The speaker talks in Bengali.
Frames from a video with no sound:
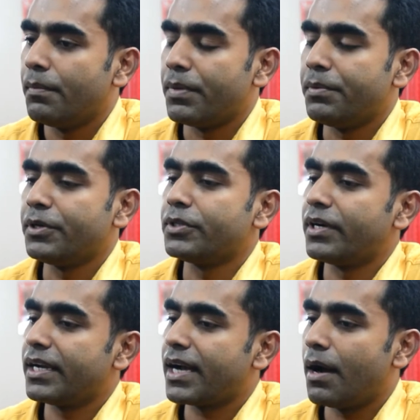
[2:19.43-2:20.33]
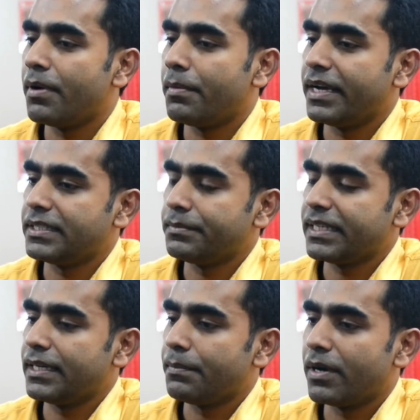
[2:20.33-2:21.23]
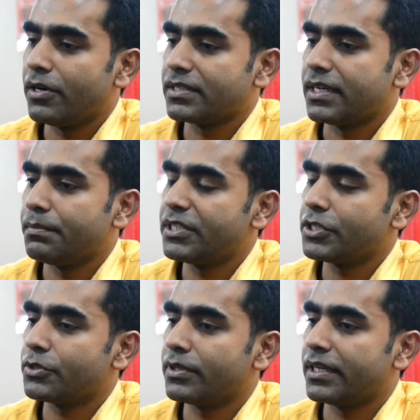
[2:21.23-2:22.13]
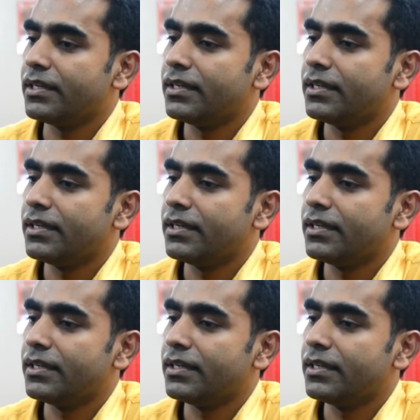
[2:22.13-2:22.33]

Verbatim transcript: বিভিন্ন ধরনের কাবাব আইটেম এখানে পাওয়া যায় বিশেষ করে